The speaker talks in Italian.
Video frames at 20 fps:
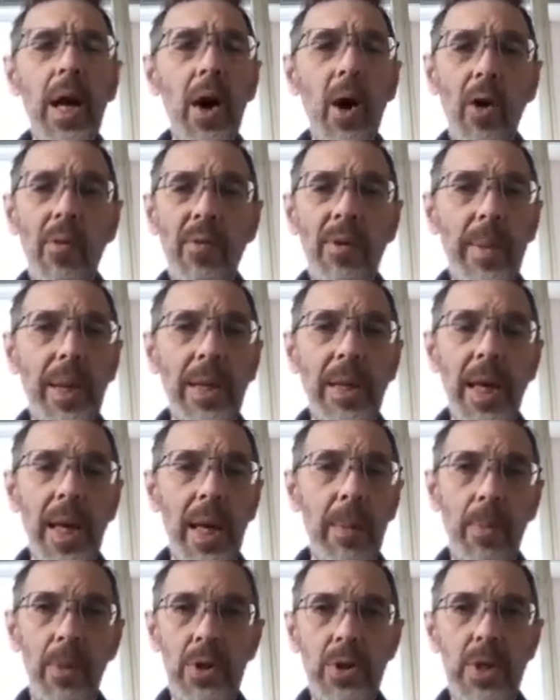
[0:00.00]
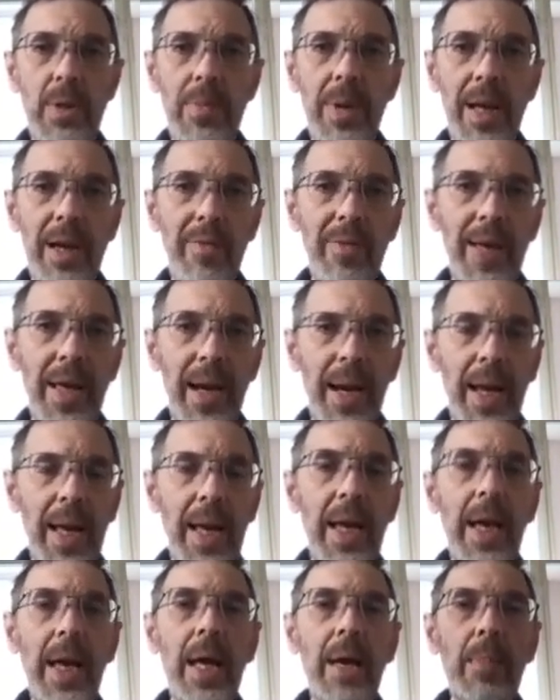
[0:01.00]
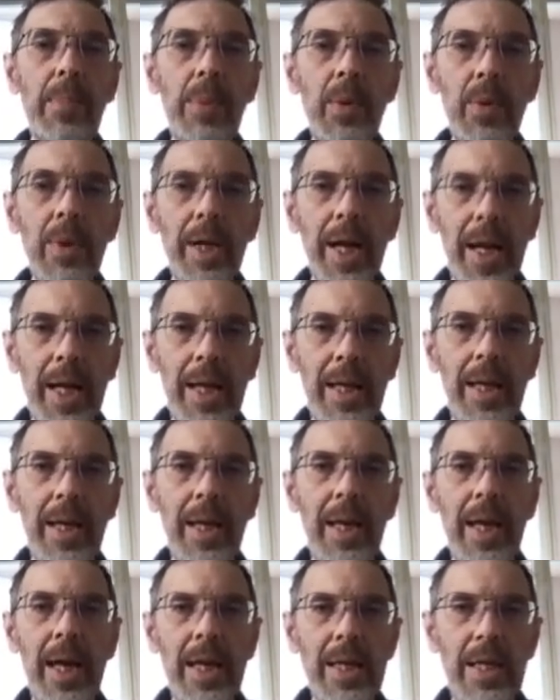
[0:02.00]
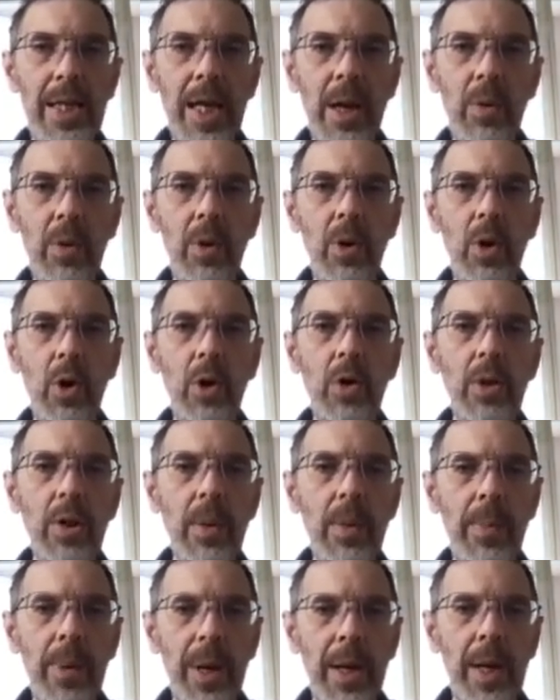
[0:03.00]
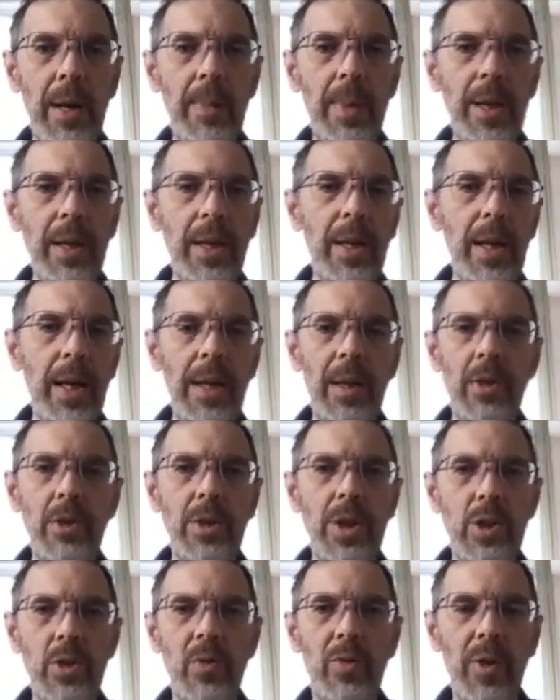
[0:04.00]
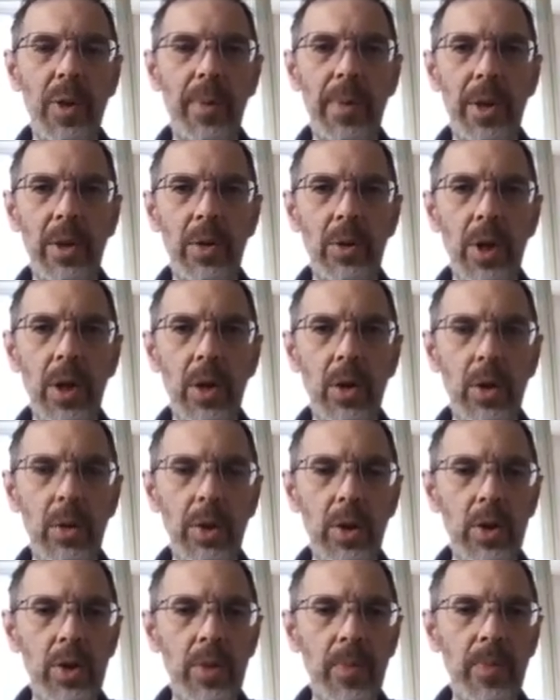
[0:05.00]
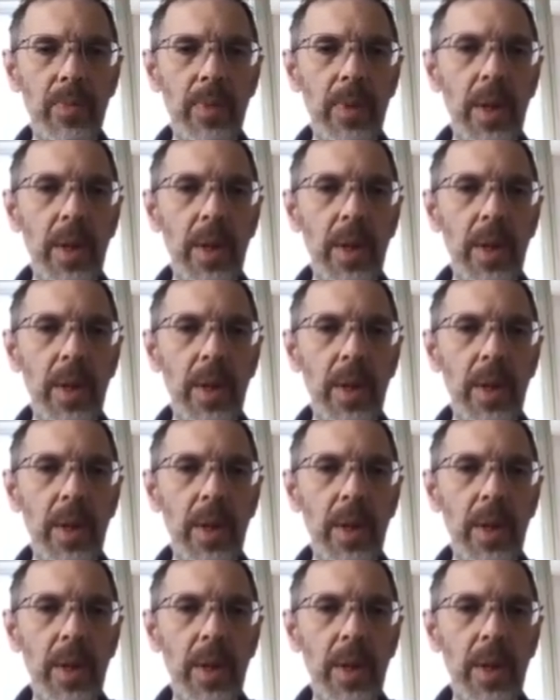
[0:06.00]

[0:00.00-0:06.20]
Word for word: Ovviamente è possibile avere più thread che eseguono contemporaneamente lo stesso frammento di codice.